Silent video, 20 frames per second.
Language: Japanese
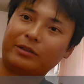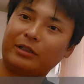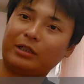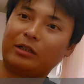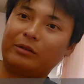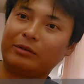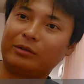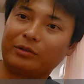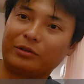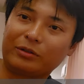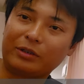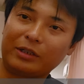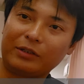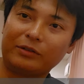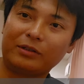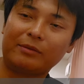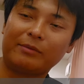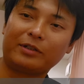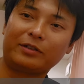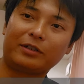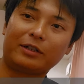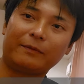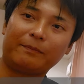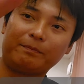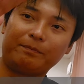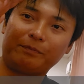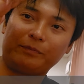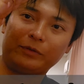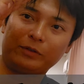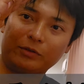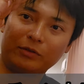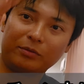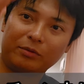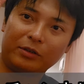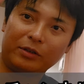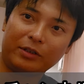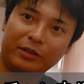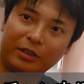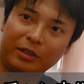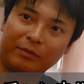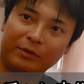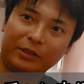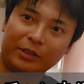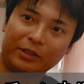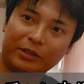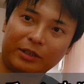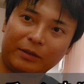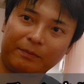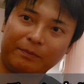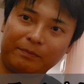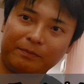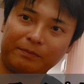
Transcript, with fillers: す。最後までご視聴ありがとうございました。藤原でした。また明日。